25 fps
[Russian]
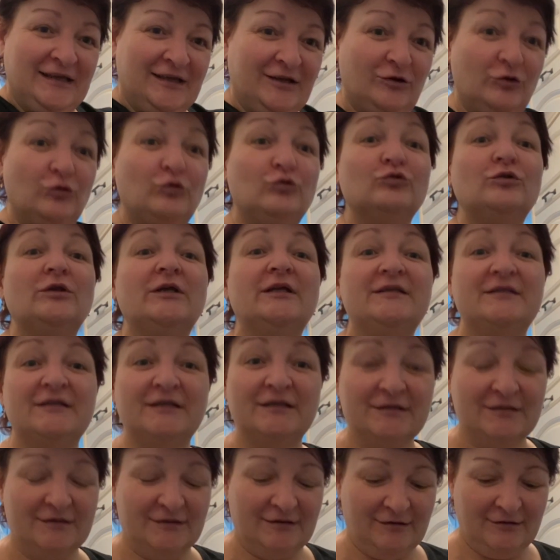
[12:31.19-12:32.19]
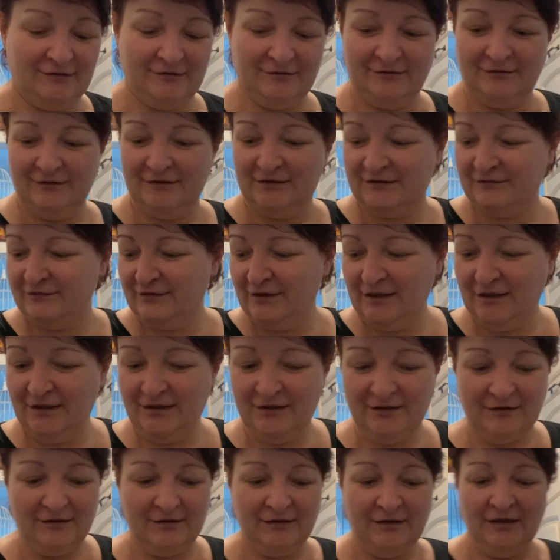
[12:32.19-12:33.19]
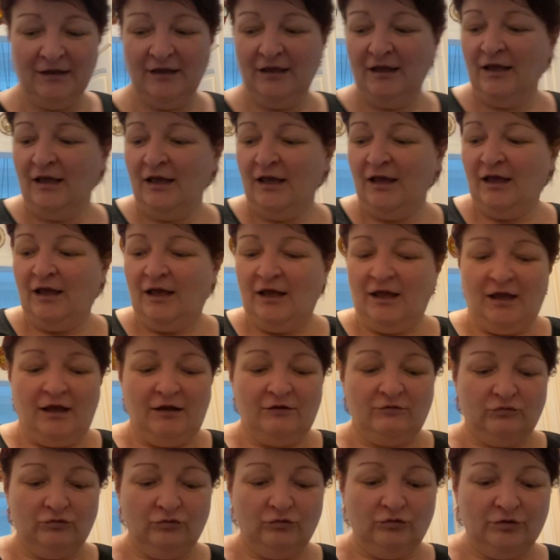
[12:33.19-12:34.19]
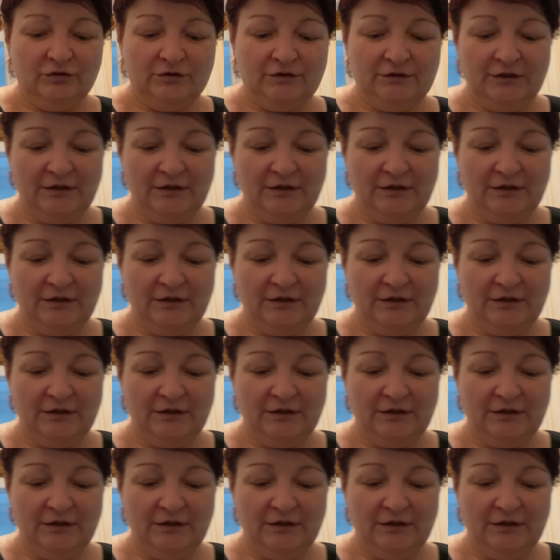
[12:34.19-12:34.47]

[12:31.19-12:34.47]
Ну, куда деться? Свои. Вот.